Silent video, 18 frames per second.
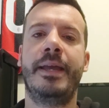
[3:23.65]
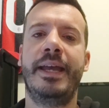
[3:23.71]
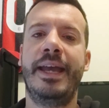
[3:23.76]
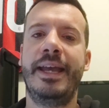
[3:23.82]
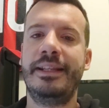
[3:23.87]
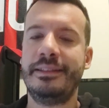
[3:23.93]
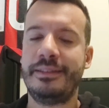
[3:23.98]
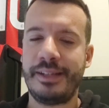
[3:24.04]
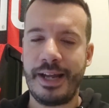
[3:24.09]

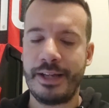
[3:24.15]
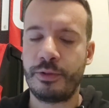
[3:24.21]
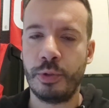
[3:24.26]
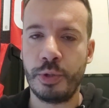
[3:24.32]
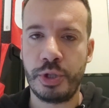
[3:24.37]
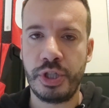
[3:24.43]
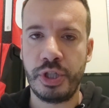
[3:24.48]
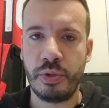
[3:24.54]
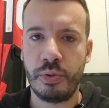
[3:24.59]
è
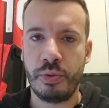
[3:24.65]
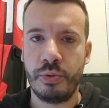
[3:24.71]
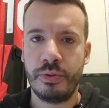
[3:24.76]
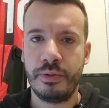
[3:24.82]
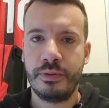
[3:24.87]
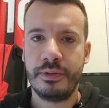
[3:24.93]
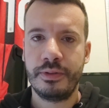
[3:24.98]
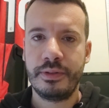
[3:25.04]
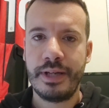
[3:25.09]
entrato
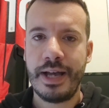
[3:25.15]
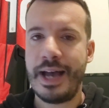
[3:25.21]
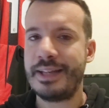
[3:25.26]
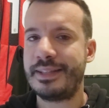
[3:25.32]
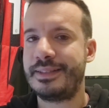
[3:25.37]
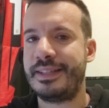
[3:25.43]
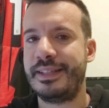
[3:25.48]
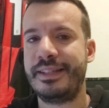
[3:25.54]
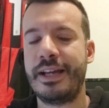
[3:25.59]
Giroud
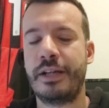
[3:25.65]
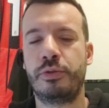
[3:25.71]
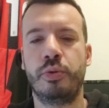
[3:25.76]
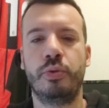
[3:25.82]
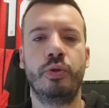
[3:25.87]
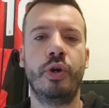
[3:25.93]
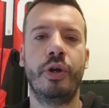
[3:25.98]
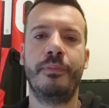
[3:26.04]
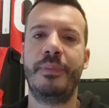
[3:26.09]
ha
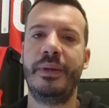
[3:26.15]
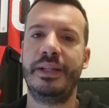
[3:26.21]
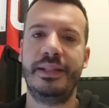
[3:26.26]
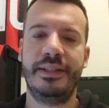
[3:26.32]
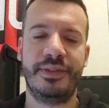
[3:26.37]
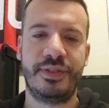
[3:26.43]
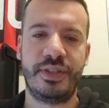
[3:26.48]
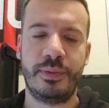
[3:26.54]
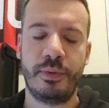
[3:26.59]
segnato un gol
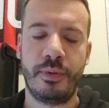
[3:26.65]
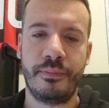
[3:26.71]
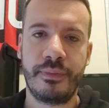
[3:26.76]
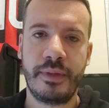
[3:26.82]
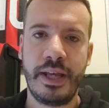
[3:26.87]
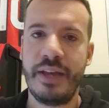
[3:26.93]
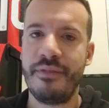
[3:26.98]
bellissimo,